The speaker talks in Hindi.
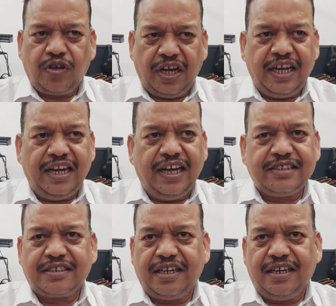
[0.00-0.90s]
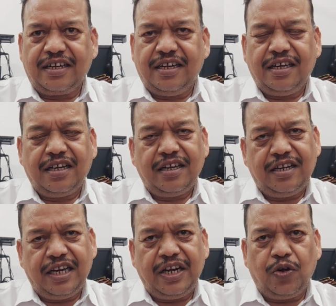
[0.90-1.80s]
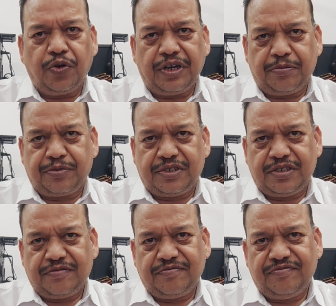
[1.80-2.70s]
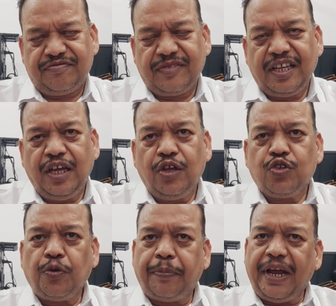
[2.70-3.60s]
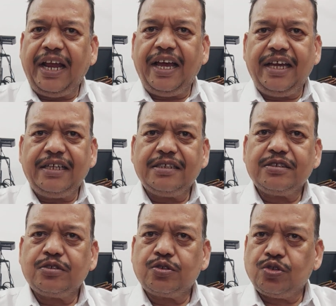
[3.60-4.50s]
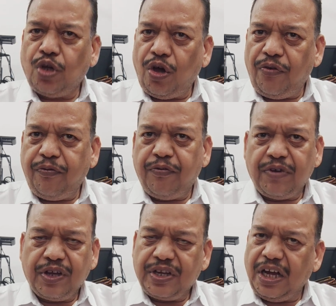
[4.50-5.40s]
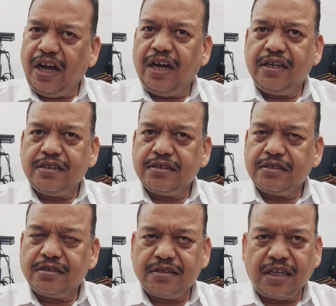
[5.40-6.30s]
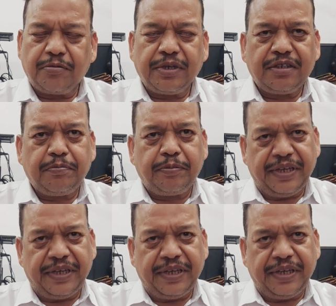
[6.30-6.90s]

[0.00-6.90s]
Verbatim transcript: का इलाज करने का घरेलू टिप्स तो पहला है सौफ का शरबत